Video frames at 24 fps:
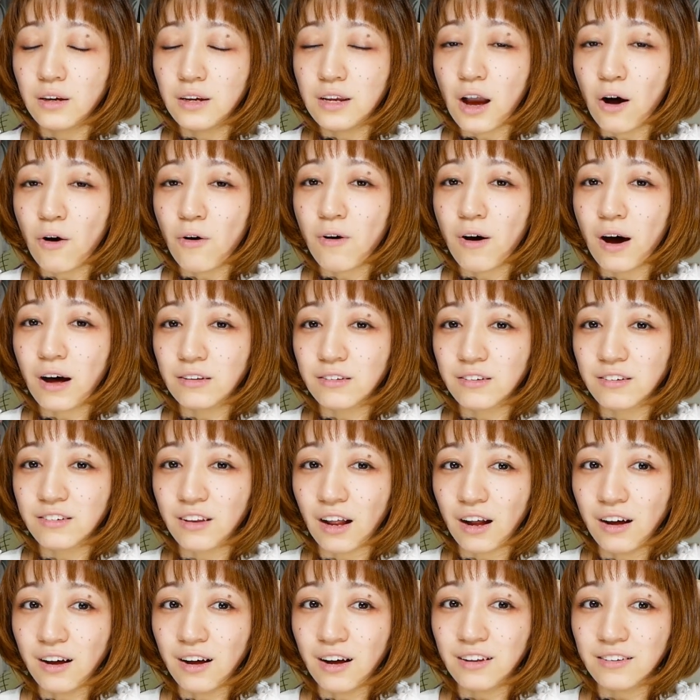イヤホン外し
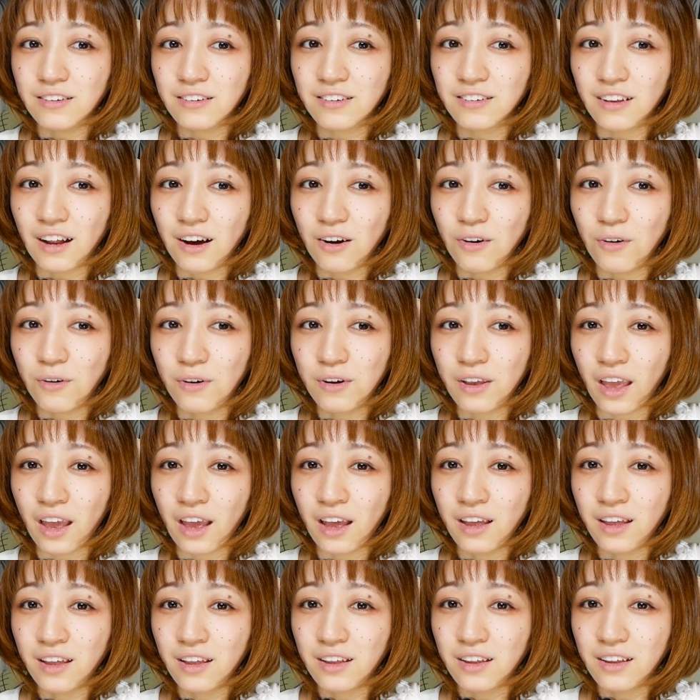た外した ?OK
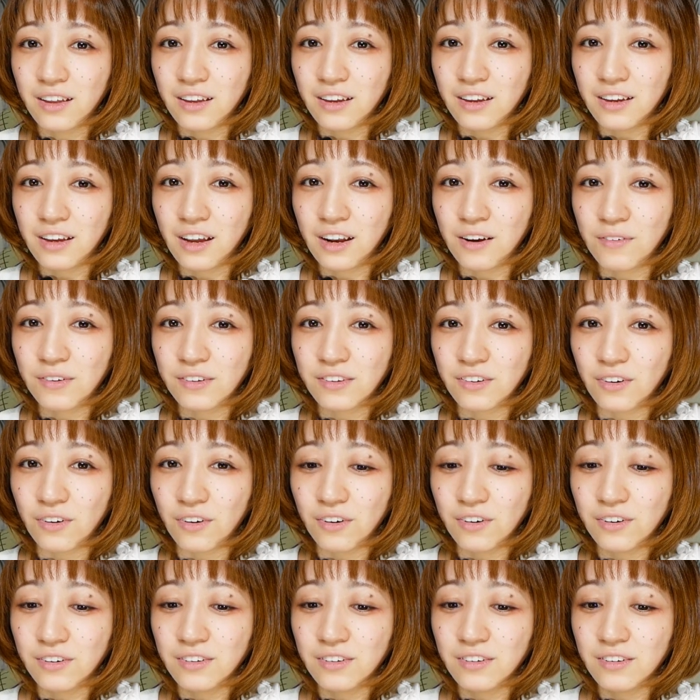やります
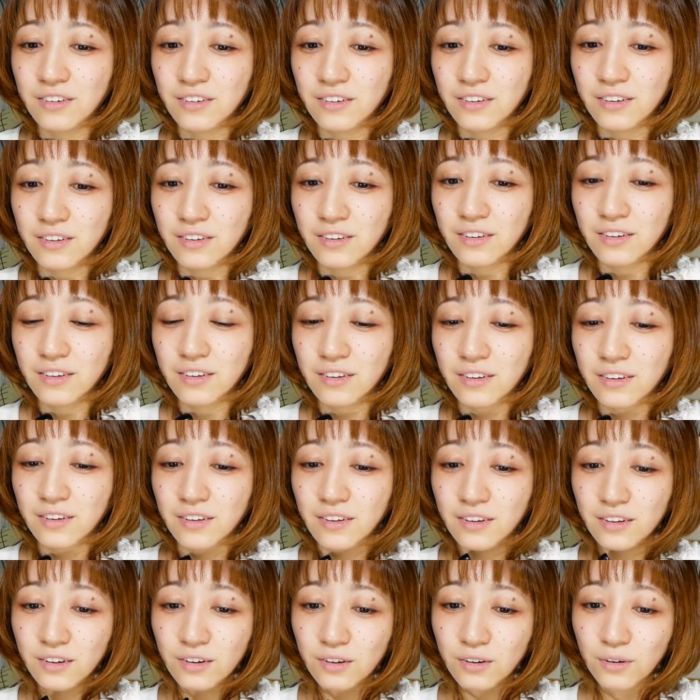よ
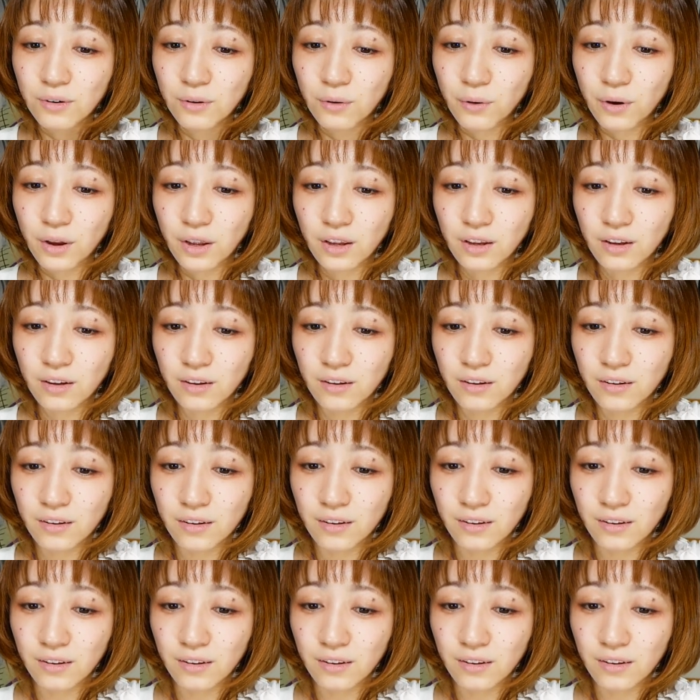ほい